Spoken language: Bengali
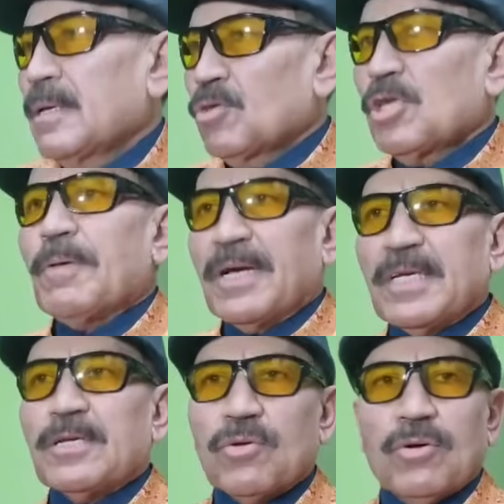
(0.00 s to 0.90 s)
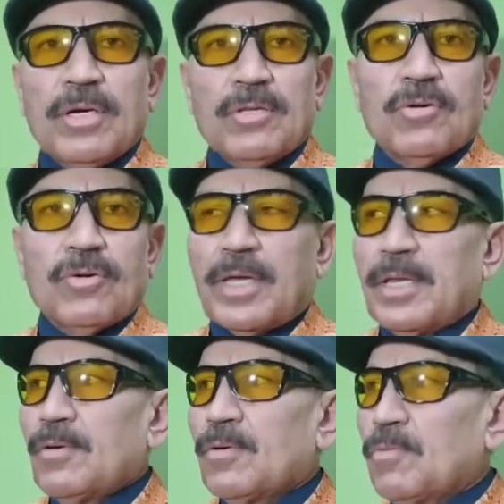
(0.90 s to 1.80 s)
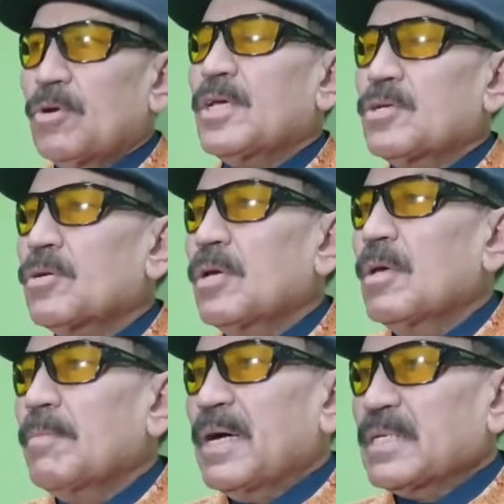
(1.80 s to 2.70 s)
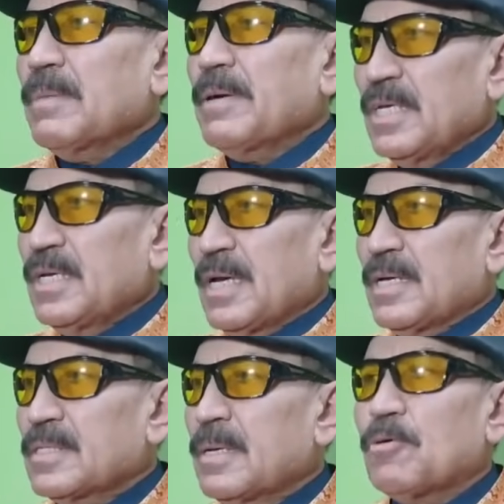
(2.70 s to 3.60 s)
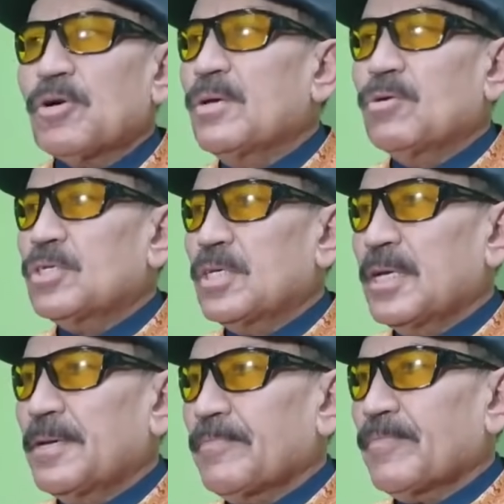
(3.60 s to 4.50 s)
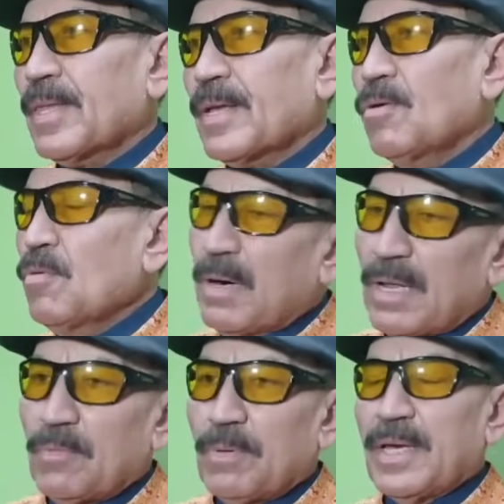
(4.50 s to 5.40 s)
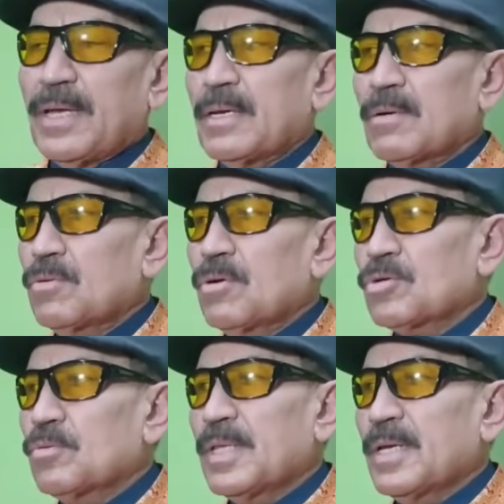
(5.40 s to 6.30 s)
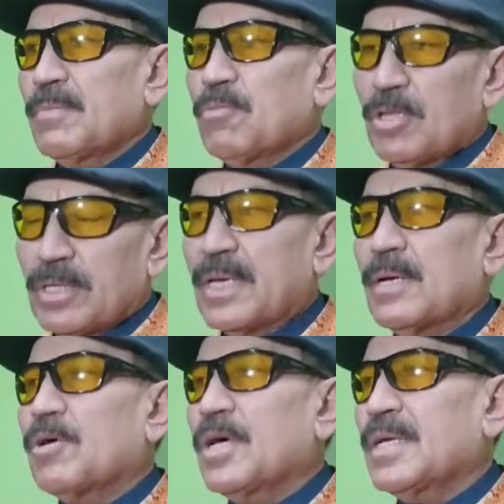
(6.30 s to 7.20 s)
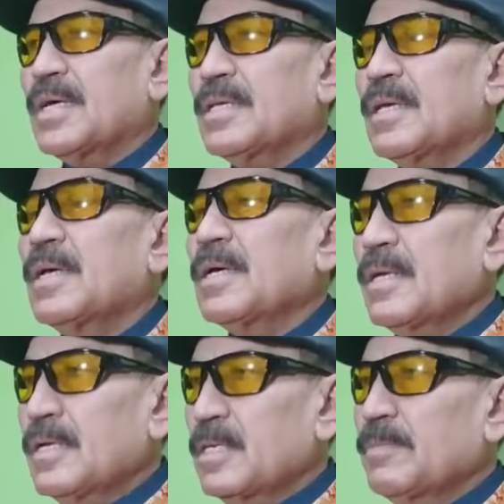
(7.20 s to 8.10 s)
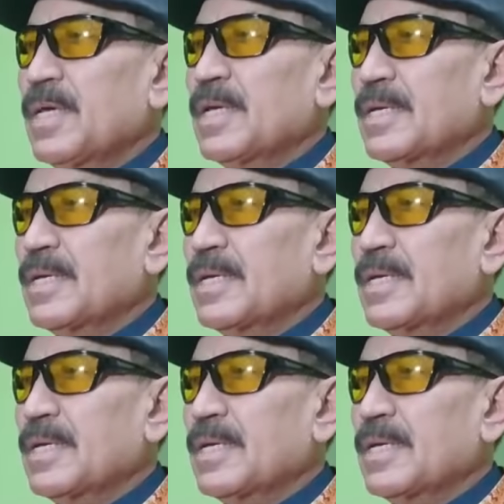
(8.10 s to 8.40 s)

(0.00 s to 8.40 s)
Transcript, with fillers: ওদের পাশে সঙ্গীতও নেই মনে মানে পাশাপাশিটা সাপোর্টিং হচ্ছে না খুব ভালো প্লেয়ার কোনো অসুবিধা নেই বল দেখে বোঝা যায় রিসিভিং